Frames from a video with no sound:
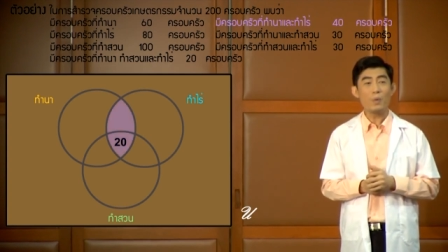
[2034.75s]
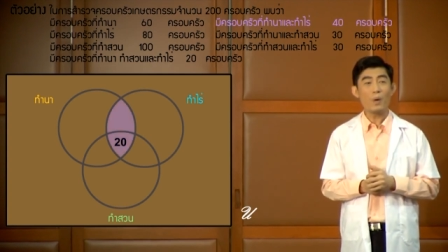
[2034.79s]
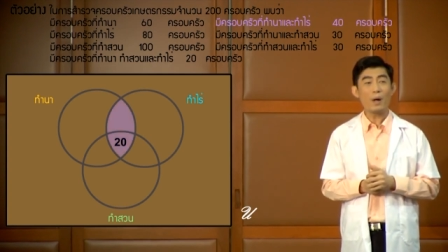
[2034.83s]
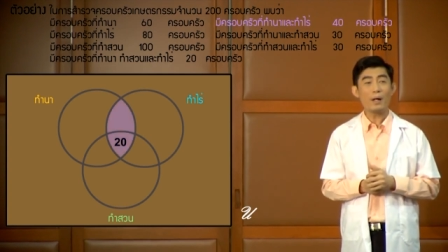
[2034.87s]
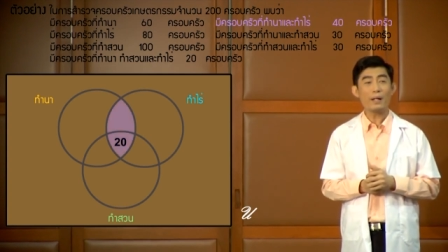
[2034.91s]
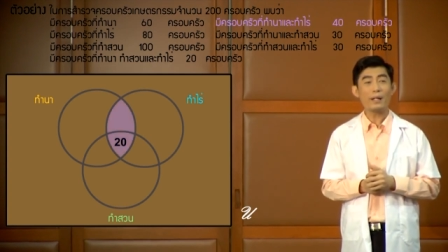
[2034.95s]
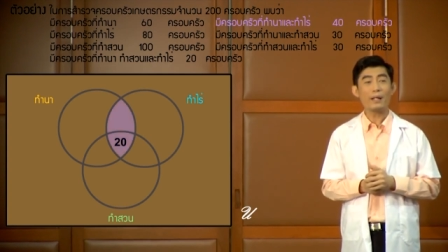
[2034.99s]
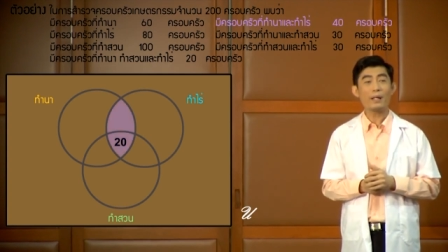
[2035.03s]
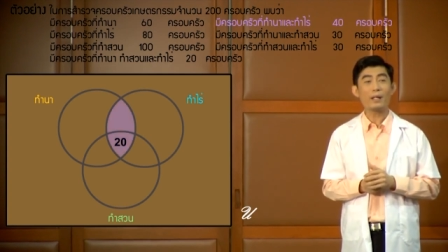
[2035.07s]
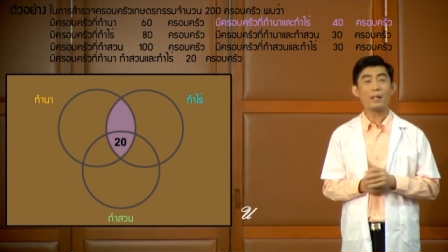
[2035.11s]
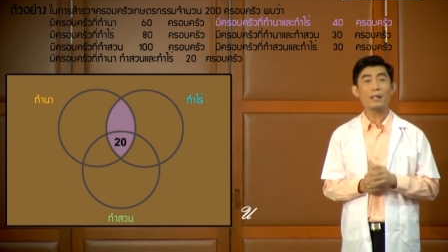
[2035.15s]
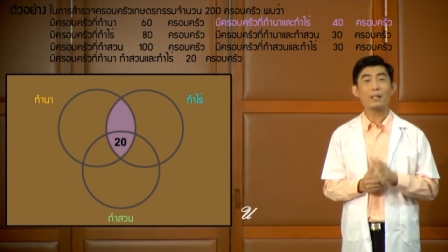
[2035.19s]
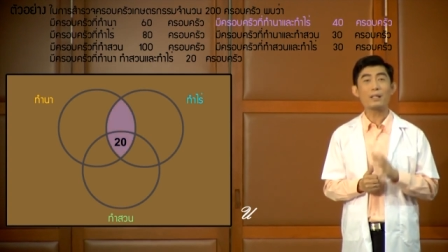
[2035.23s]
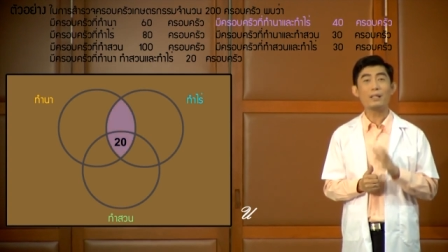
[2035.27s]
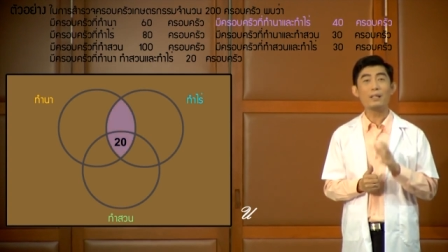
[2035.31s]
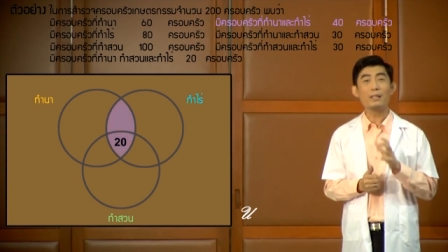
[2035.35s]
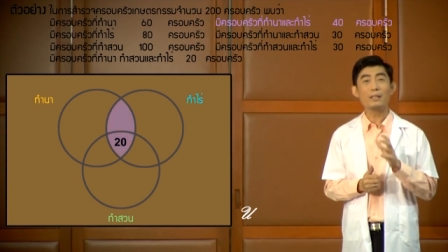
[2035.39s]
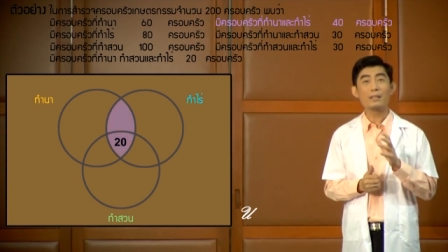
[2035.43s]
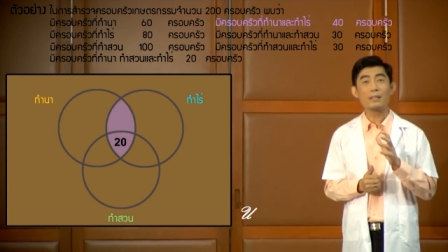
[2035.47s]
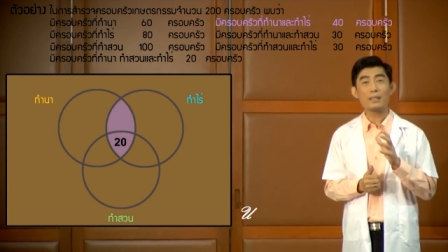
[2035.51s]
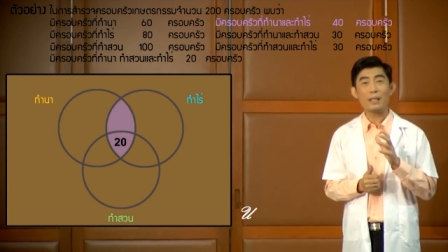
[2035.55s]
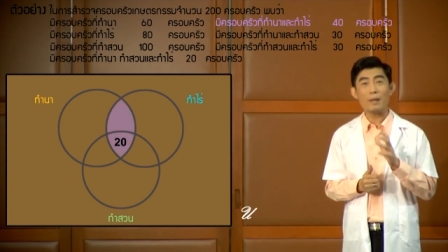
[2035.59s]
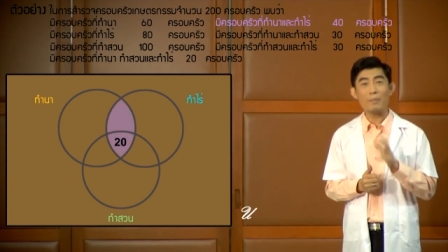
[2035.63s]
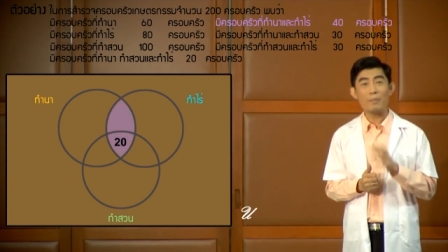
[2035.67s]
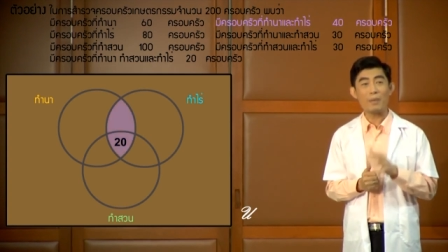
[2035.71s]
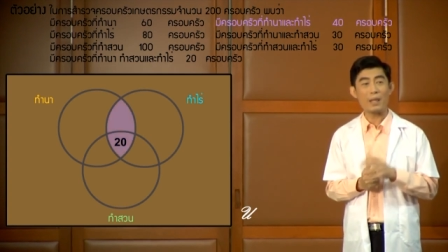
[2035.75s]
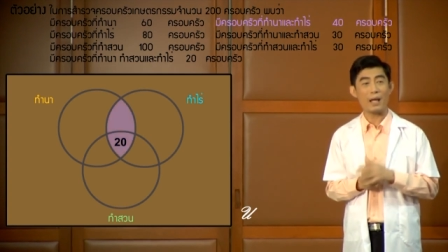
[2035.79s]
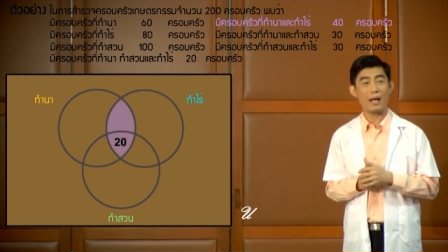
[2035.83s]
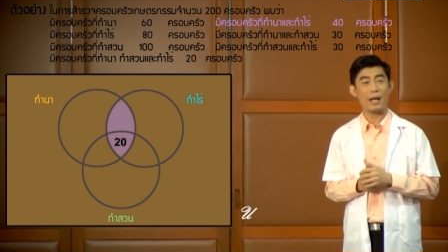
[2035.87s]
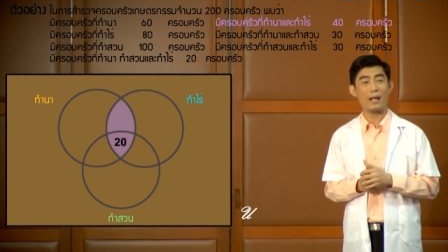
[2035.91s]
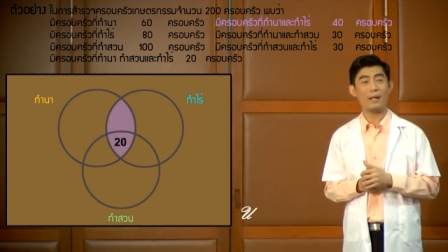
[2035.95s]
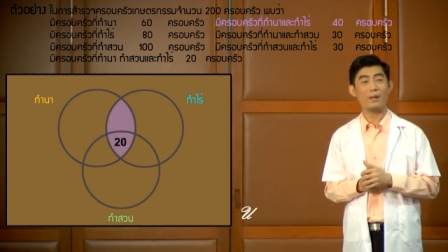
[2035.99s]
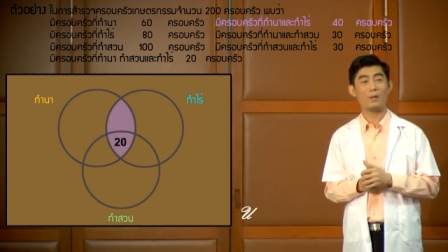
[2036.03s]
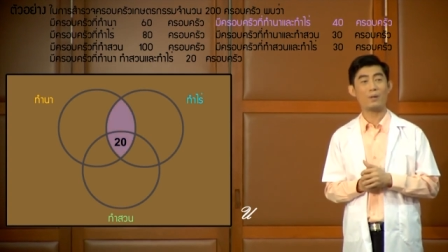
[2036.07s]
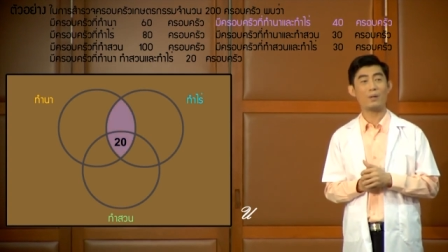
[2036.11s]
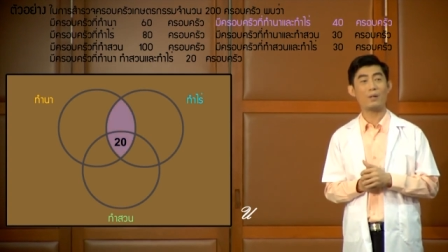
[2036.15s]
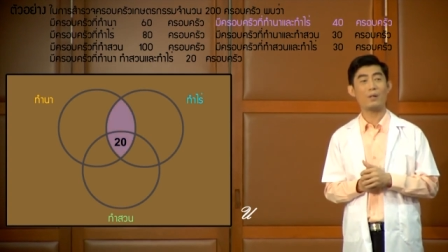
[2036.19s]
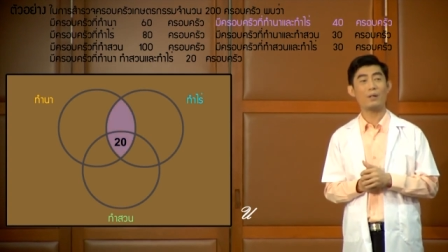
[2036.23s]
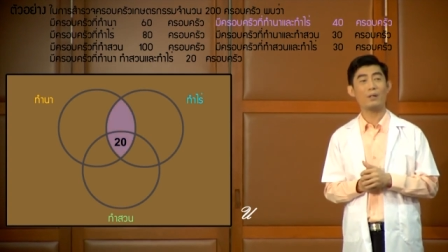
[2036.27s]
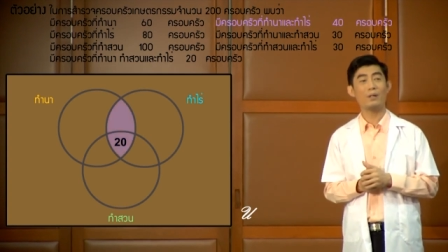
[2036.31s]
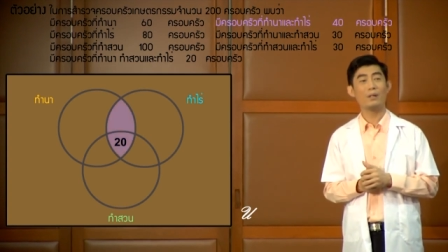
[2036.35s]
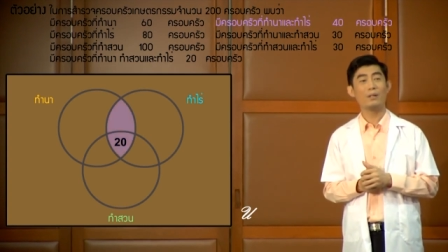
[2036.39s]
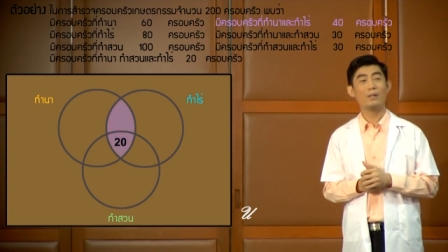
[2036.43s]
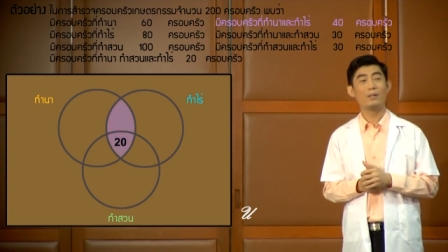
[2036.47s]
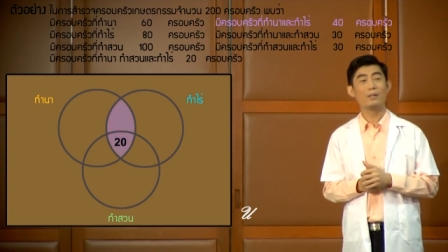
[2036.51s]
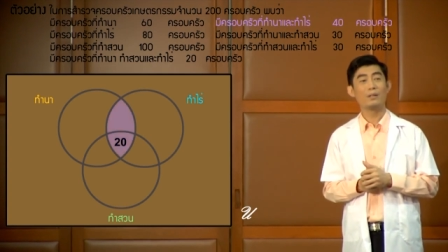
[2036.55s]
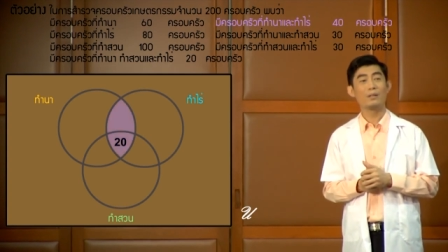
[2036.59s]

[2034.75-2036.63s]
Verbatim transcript: ม่วงเนี่ยก็คือทำนาแล้วก็